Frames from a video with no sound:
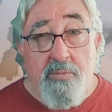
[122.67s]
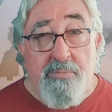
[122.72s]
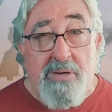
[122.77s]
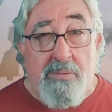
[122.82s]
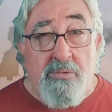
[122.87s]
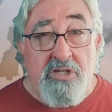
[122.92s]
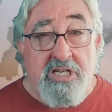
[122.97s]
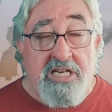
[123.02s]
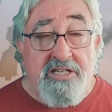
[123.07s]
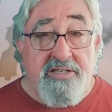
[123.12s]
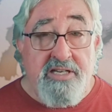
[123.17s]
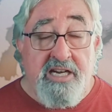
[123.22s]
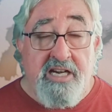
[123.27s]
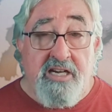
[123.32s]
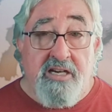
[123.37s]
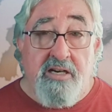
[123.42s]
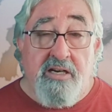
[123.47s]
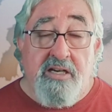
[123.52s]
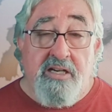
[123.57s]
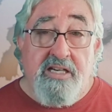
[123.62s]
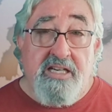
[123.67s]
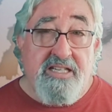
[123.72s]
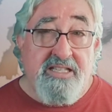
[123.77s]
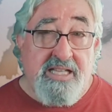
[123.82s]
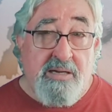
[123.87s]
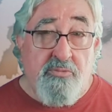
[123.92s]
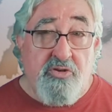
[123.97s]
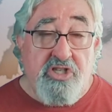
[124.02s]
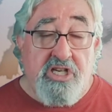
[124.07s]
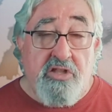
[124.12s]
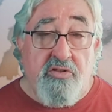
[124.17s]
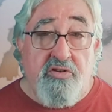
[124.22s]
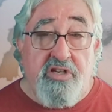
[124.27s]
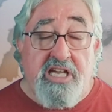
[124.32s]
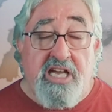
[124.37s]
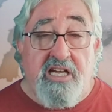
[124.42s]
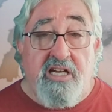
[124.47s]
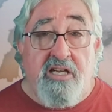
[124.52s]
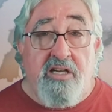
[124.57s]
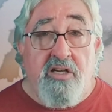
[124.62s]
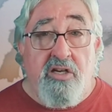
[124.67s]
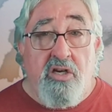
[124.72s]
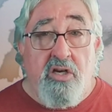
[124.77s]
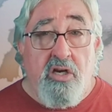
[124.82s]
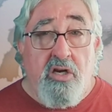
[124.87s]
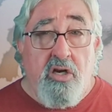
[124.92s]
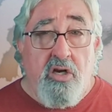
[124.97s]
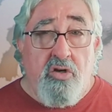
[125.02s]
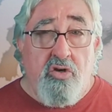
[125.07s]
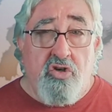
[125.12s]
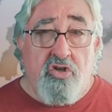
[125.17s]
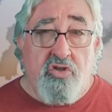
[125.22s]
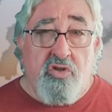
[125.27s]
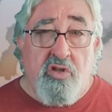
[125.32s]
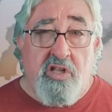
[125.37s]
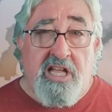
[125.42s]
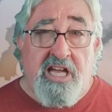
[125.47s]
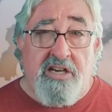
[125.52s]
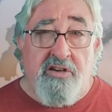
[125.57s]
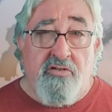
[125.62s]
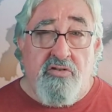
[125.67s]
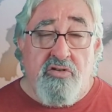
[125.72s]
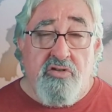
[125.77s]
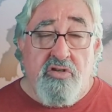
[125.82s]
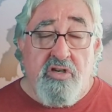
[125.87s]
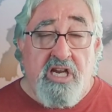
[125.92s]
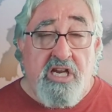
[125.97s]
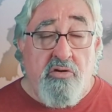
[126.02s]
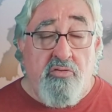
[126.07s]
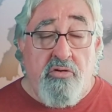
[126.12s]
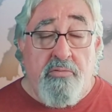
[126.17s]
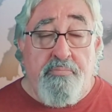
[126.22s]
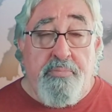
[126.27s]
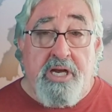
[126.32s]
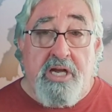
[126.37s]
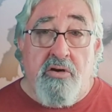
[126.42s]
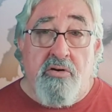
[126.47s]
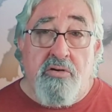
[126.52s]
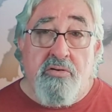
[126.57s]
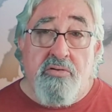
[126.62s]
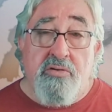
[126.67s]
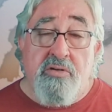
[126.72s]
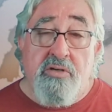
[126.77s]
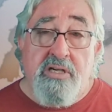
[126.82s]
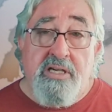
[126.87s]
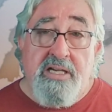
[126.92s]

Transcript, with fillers: vamos a ser, estamos siendo ya, los ciudadanos europeos,